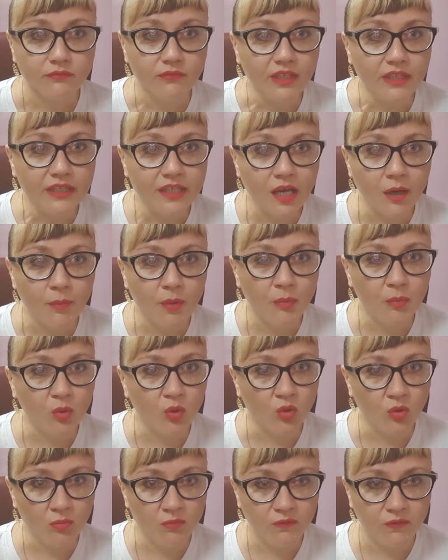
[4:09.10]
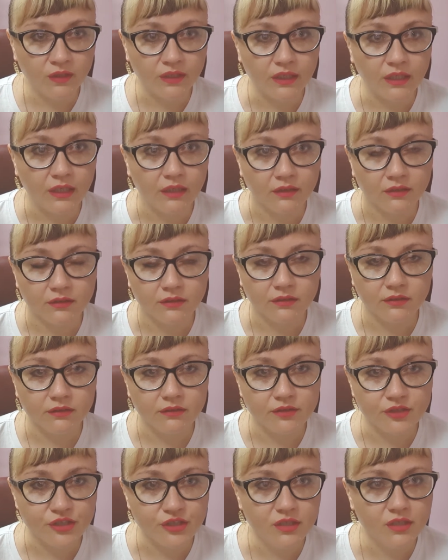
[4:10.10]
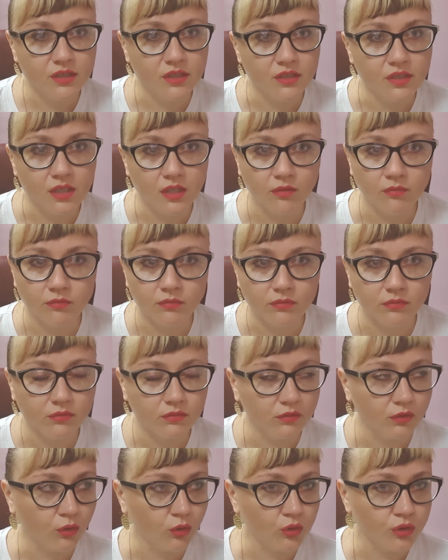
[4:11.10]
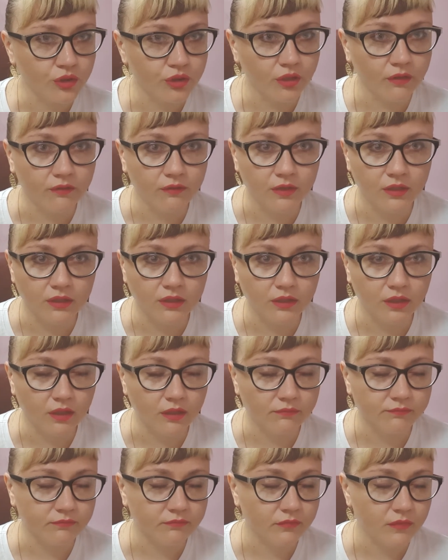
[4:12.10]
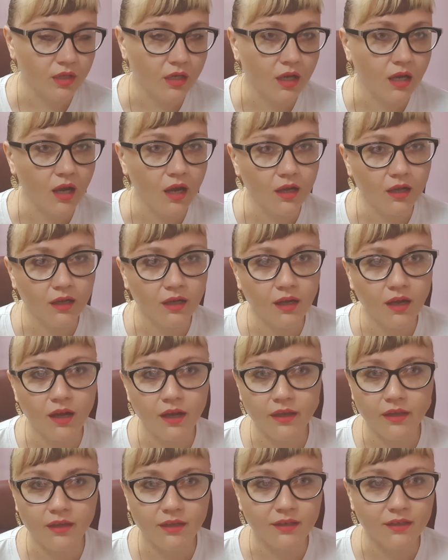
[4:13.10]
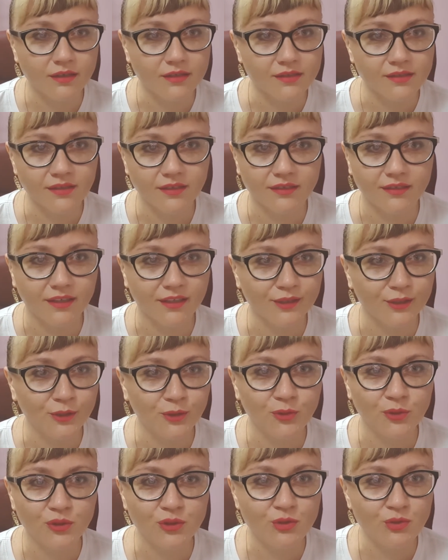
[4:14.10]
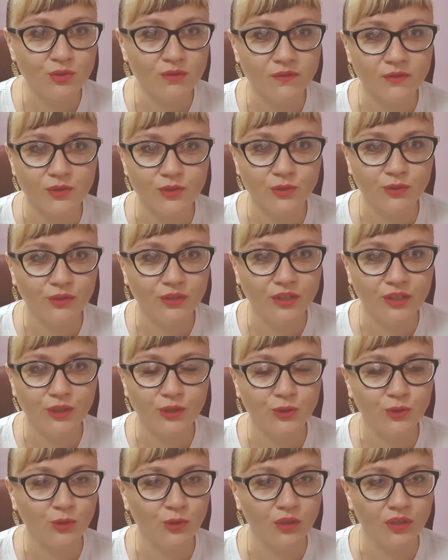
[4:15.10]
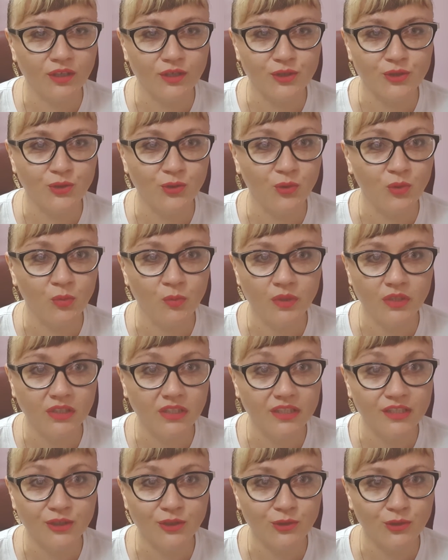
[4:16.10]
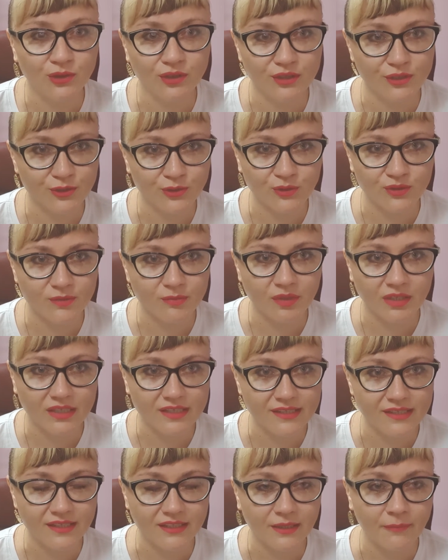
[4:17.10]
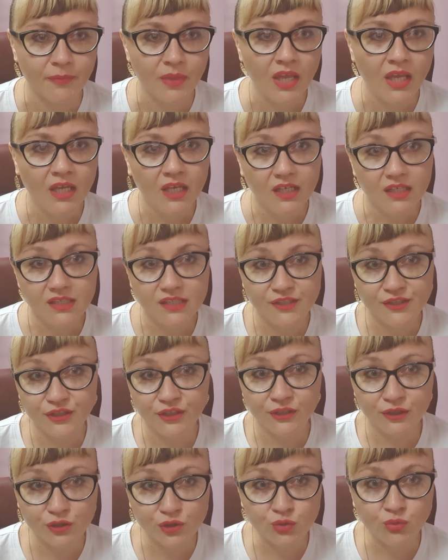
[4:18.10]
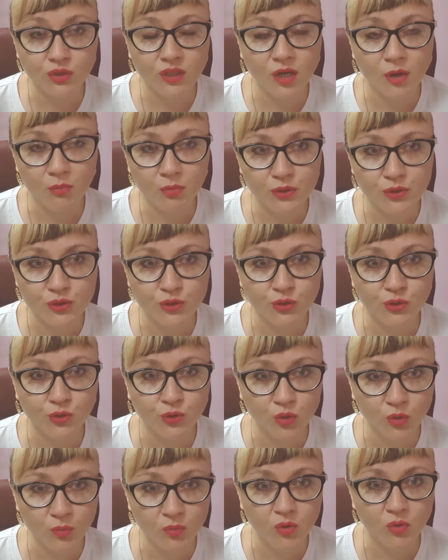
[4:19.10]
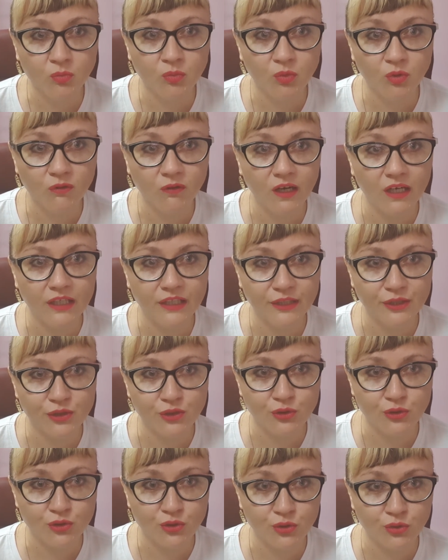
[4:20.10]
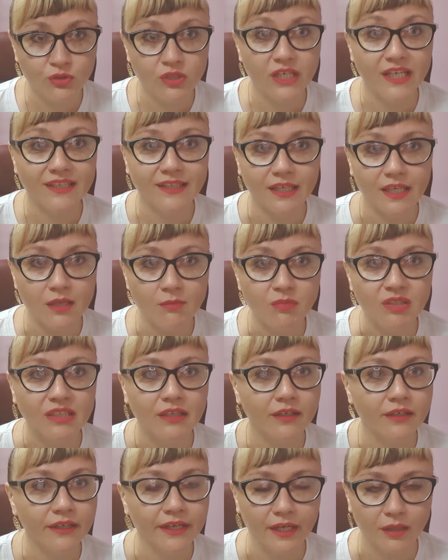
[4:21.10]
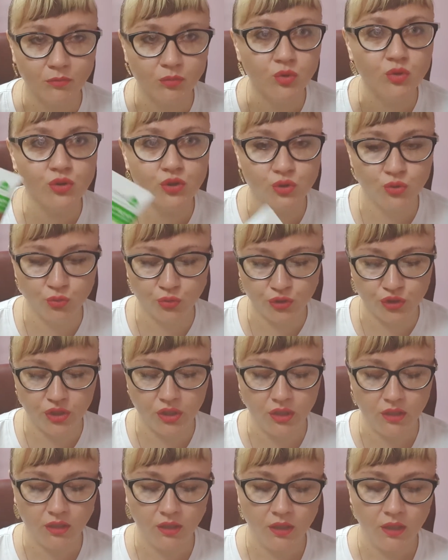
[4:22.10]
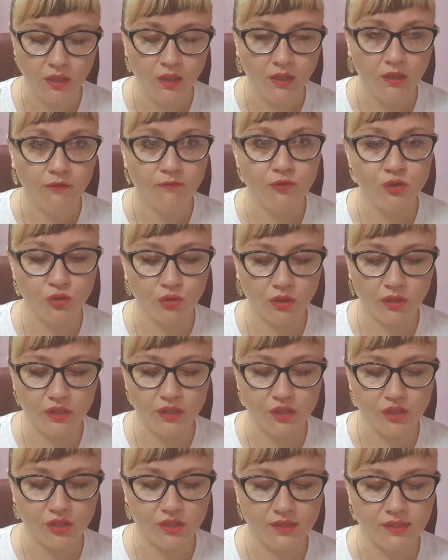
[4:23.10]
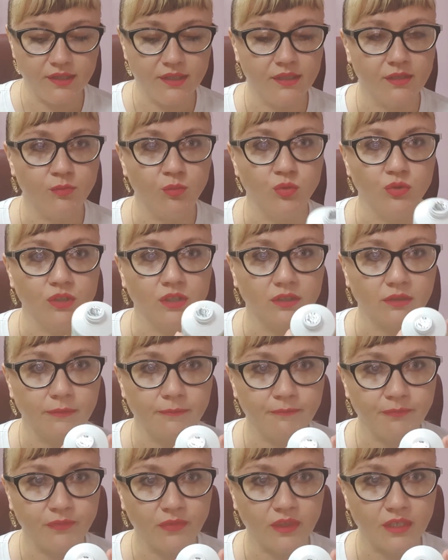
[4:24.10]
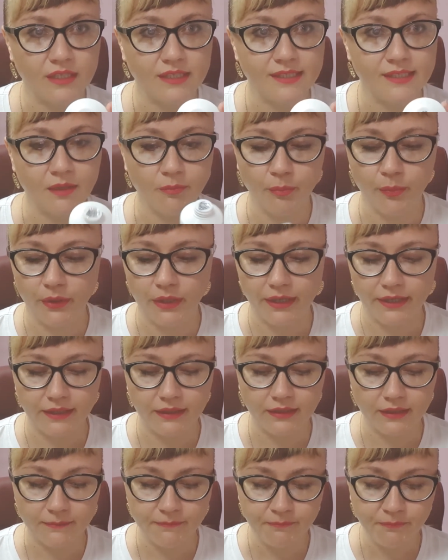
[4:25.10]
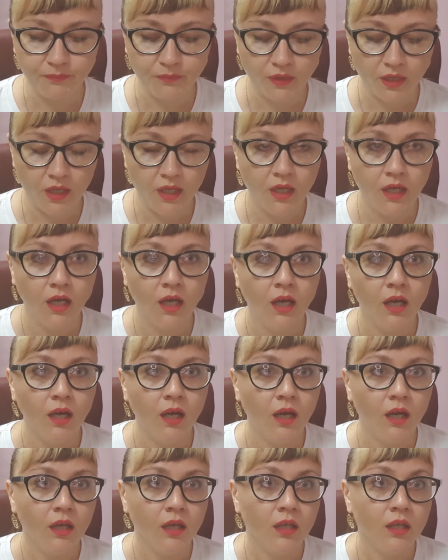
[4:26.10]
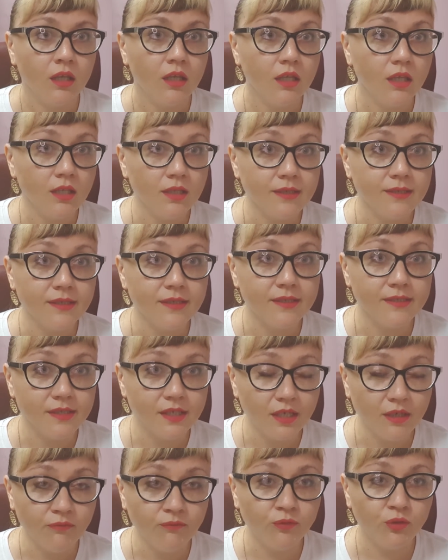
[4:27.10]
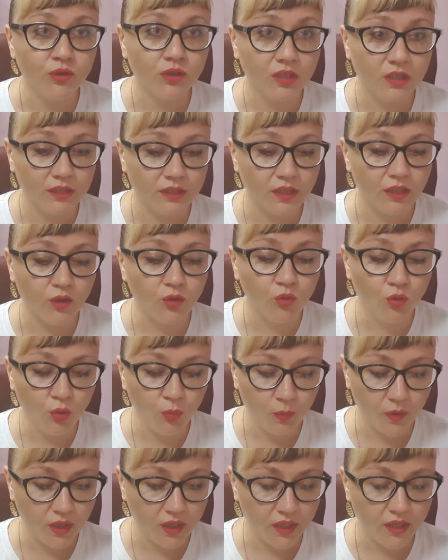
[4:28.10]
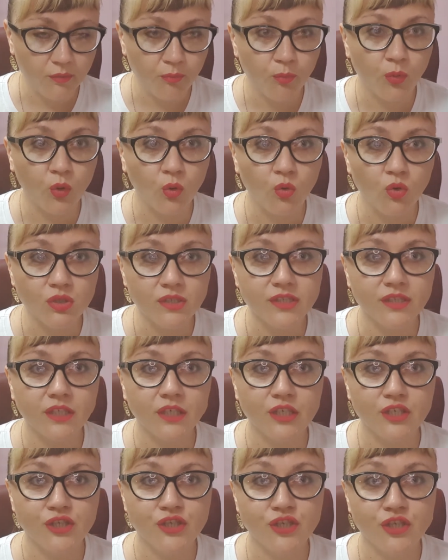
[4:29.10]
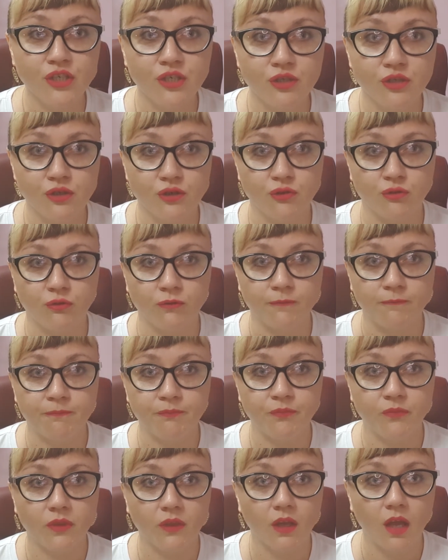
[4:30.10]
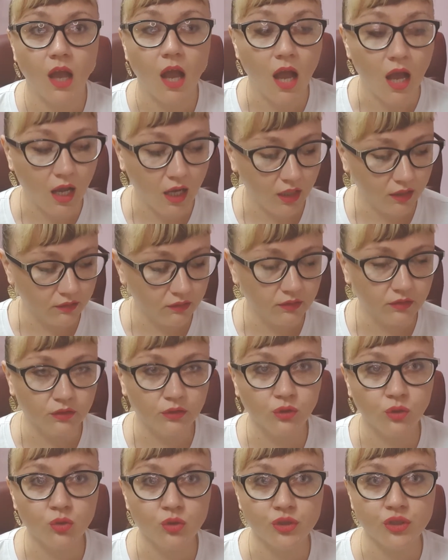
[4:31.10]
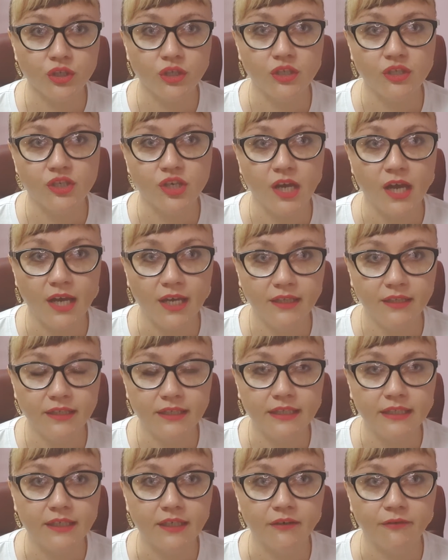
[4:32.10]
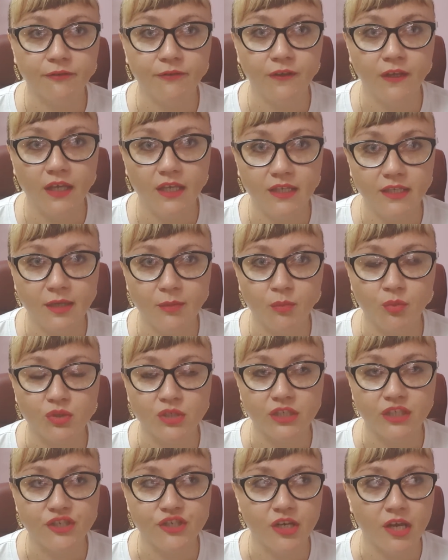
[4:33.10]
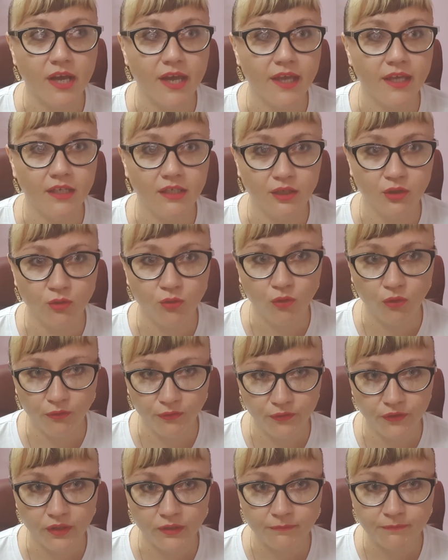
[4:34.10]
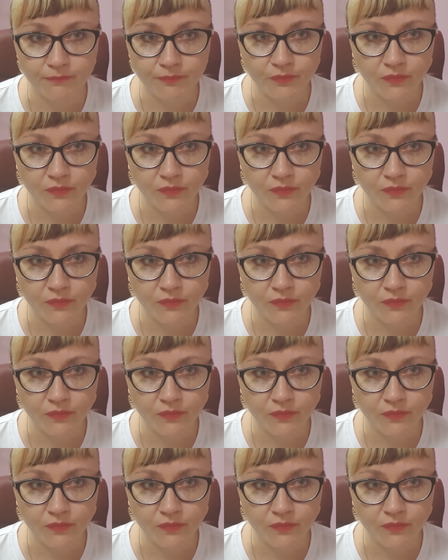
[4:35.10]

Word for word: я попробовала чистить им ложки-вилки. Какая красота! Такое чувство, что ты их только что купила, не только что с магазина. Значит, наношу на обычную губку буквально чуть-чуть. Это именно крем густющий. Все, конечно, здесь будет запаяно. И затем вот этой губкой просто чищу. А э, ложки чайные или кофейные после чая или кофе,